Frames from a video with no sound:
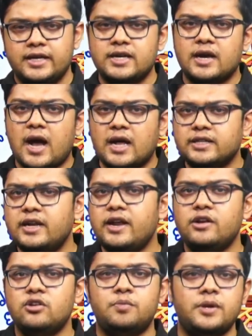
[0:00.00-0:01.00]
এটা
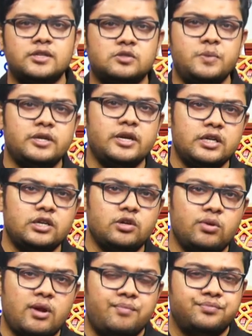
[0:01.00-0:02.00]
কাদের এন্ডোপ্লাজমিক
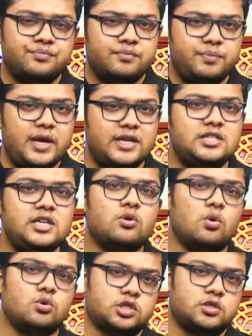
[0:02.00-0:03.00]
রেটিকিউলাম
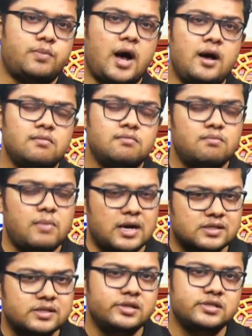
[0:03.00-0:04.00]
পেশিকোষ বা
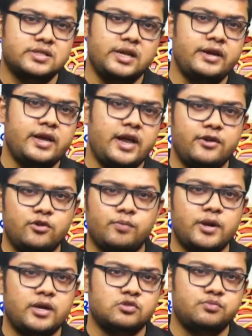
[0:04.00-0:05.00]
মাসেল সেলের
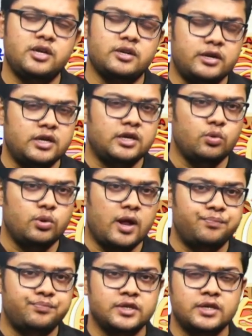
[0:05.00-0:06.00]
এন্ডোপ্লাজমিক
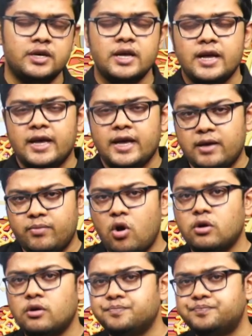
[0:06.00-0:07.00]
রেটিকিউলাম
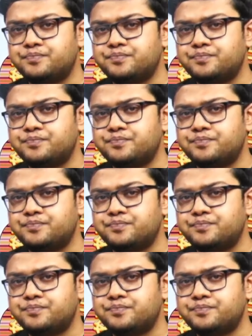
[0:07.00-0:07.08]
এবং